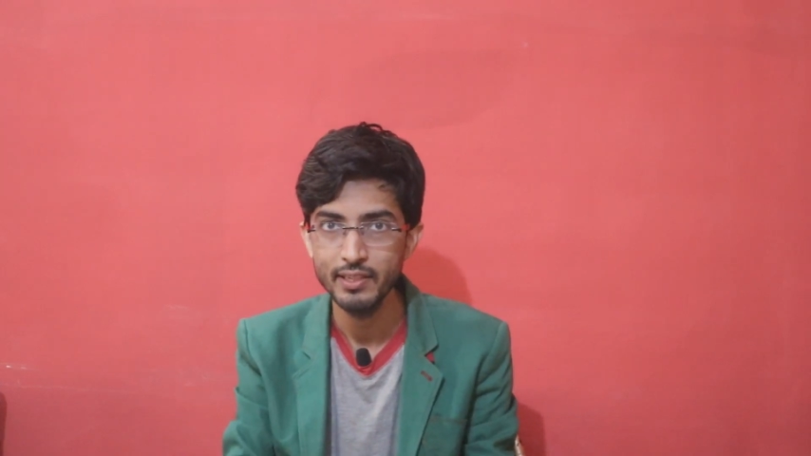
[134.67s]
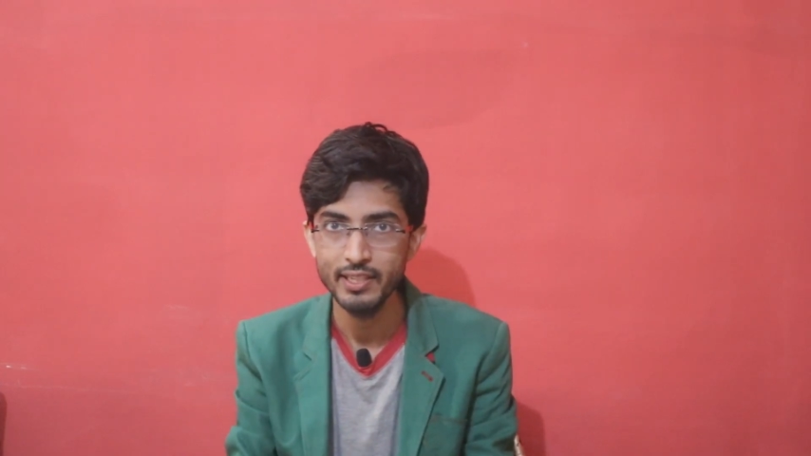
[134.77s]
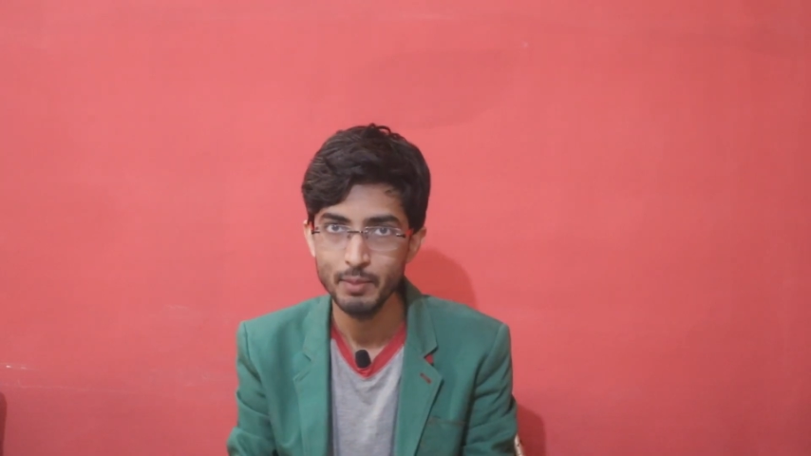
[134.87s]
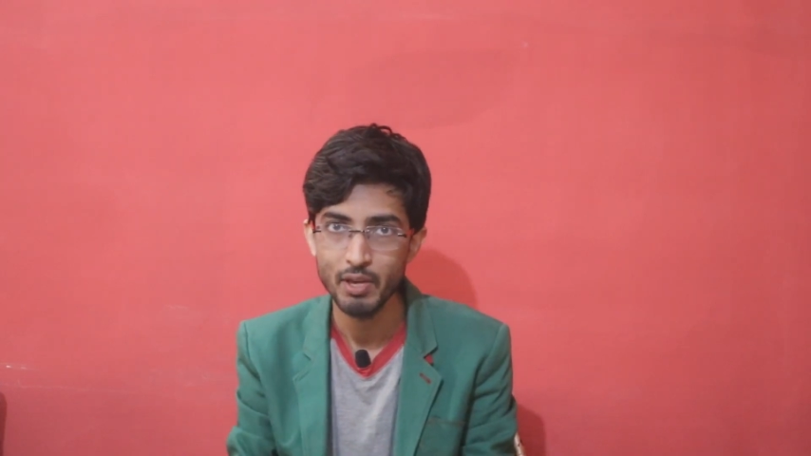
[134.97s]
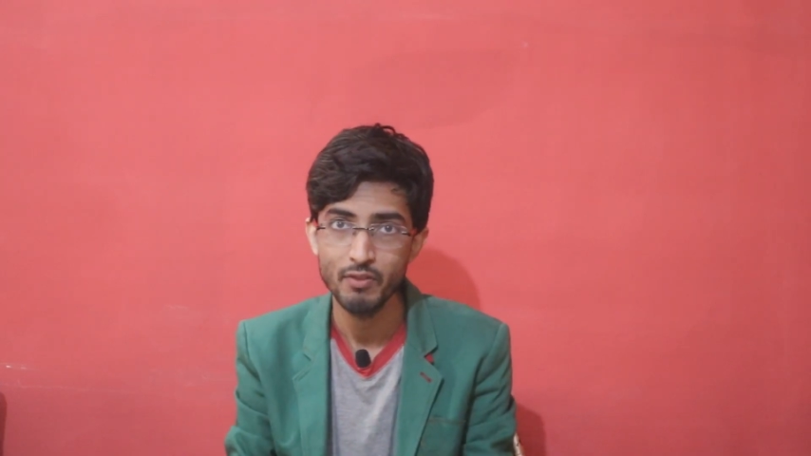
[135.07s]
की ही
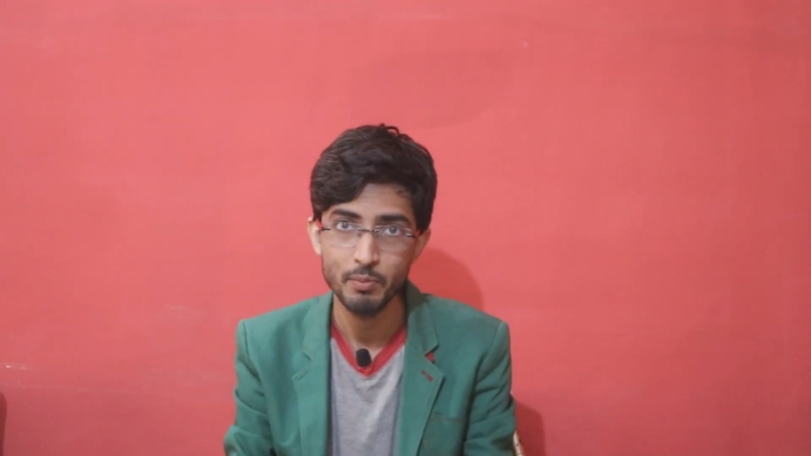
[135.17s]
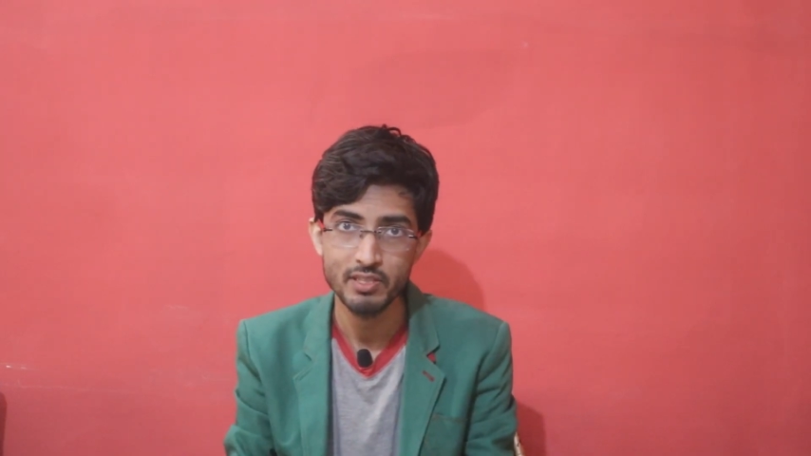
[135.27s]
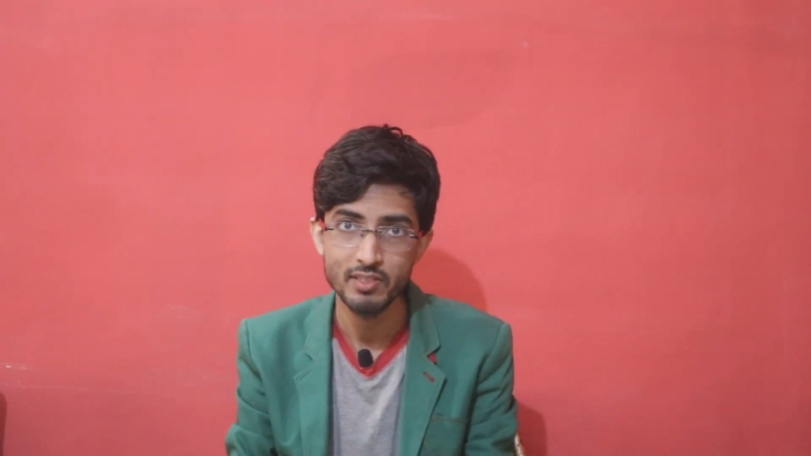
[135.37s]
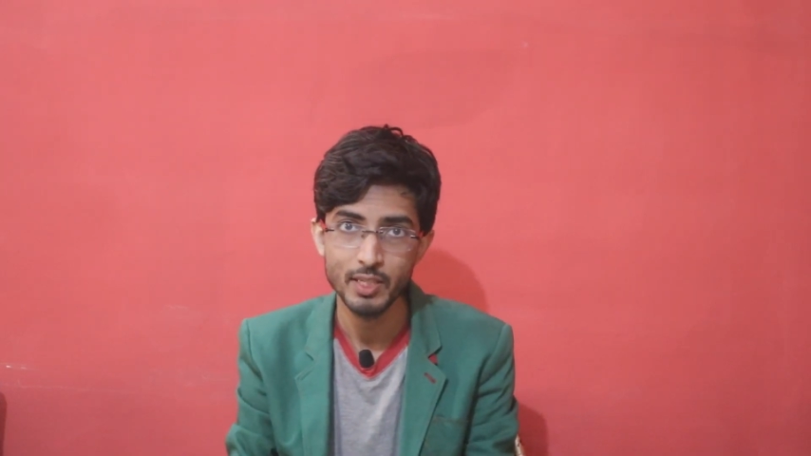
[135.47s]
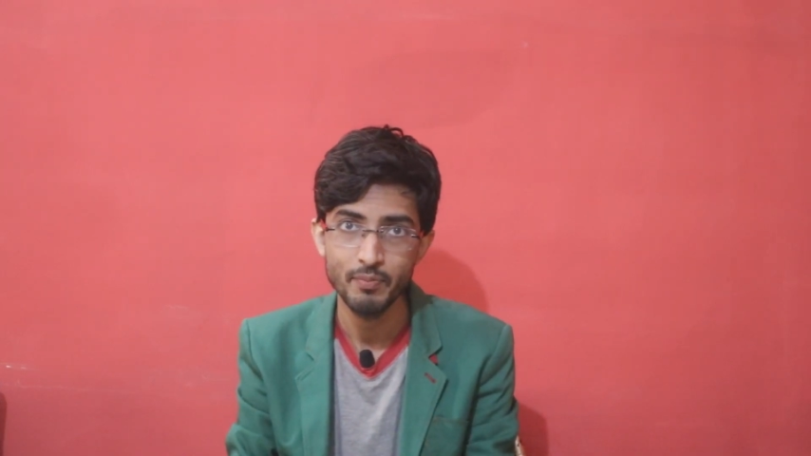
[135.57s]
टीम है
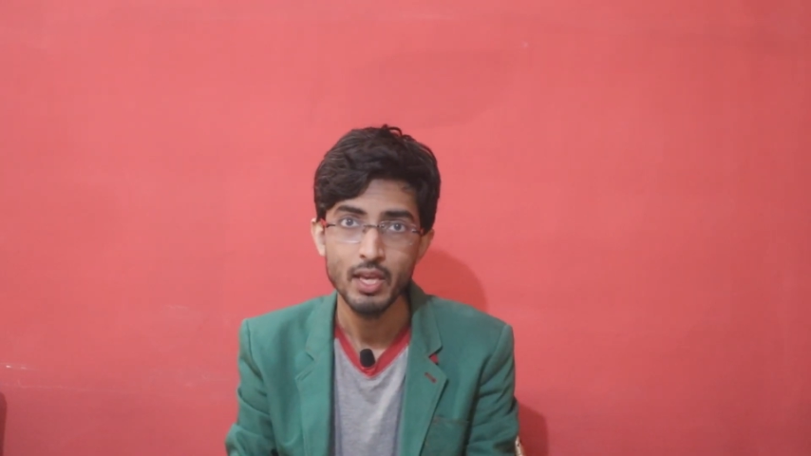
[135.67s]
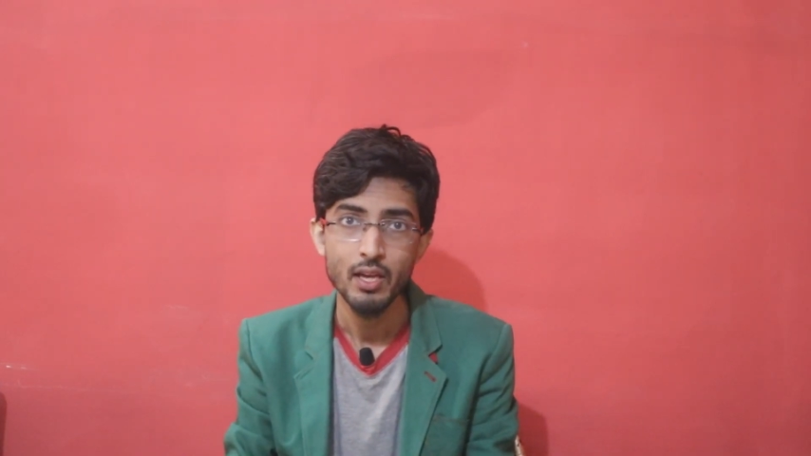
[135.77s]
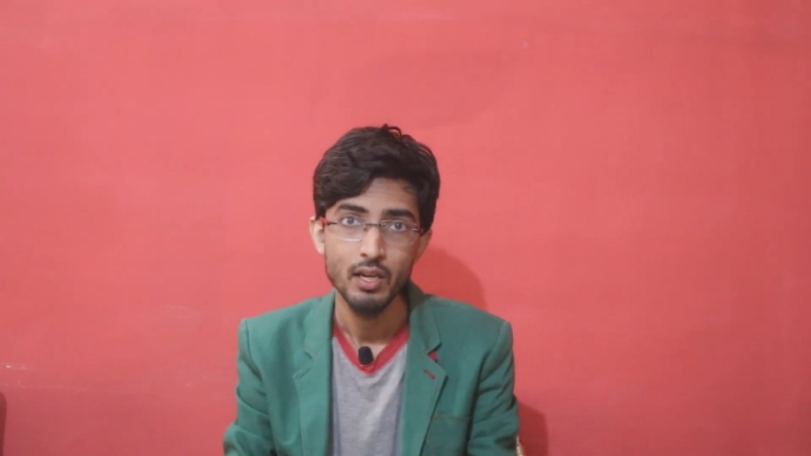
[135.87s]
वेमेंस टीम